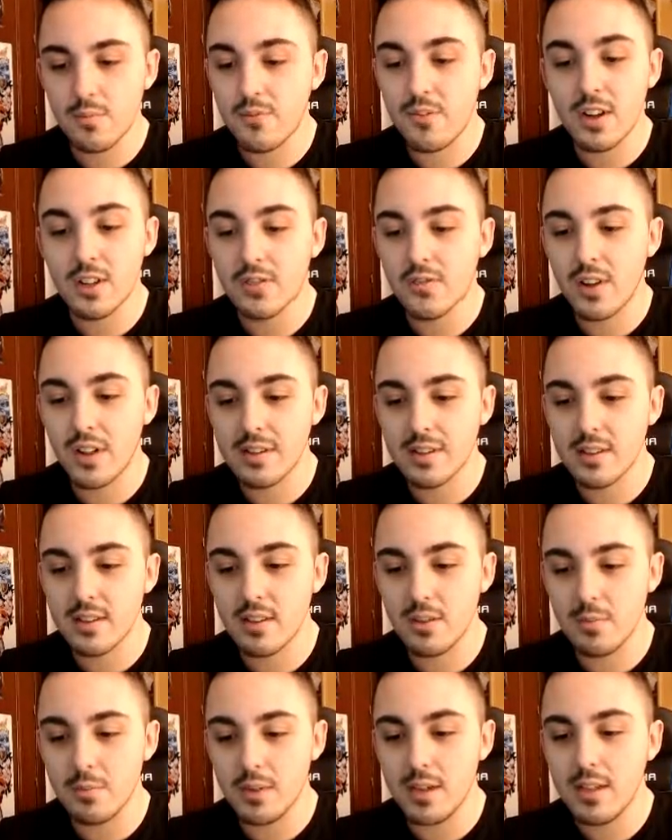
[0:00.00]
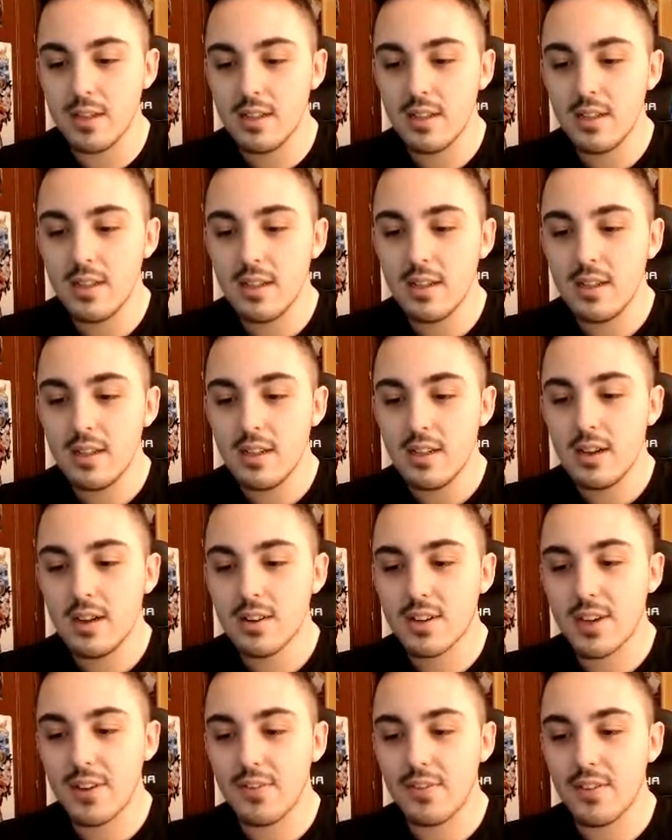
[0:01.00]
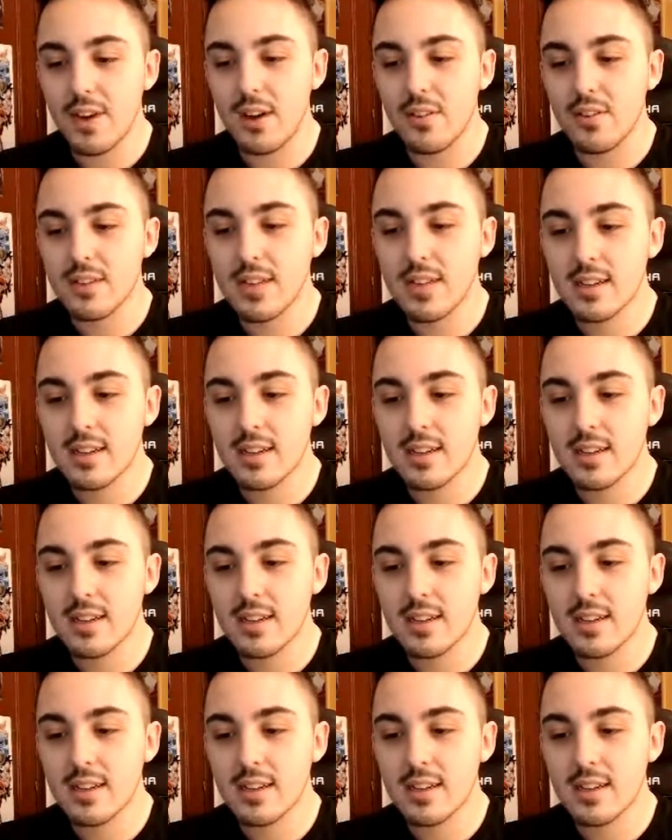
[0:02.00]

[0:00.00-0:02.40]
faz falta nenhuma. Ok, vá, onde é que